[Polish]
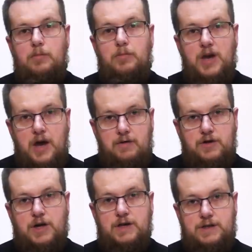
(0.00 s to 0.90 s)

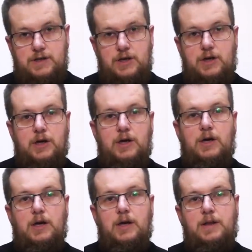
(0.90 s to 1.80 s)
Pierwsza z nich
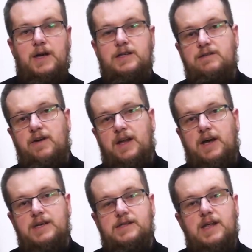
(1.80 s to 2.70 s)
nazywana
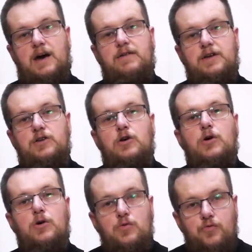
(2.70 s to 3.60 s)
jest nawet
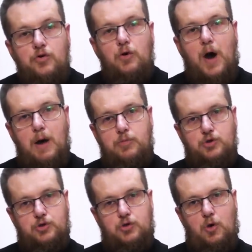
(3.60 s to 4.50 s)
równą
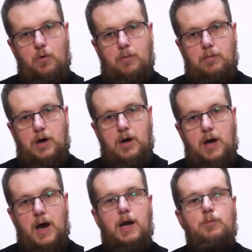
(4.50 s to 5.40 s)
apostołom
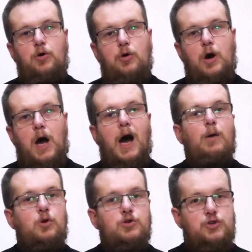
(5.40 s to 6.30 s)
albo
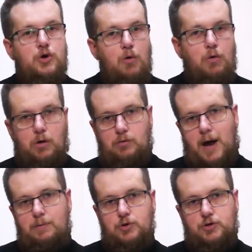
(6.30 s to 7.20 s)
apostołką
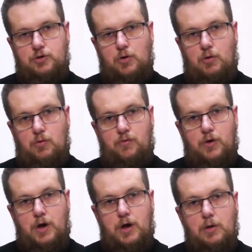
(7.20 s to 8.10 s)
apostołów,
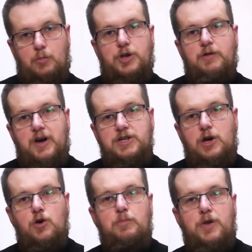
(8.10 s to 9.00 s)
ponieważ
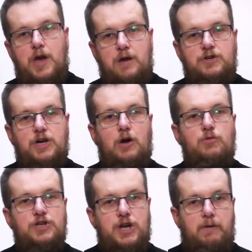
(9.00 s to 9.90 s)
jako pierwsza
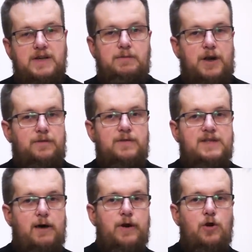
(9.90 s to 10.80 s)
ujrzała
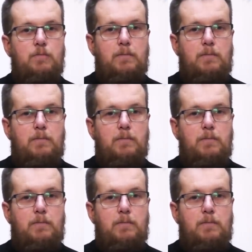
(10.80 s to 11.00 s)
zmartwychwstałego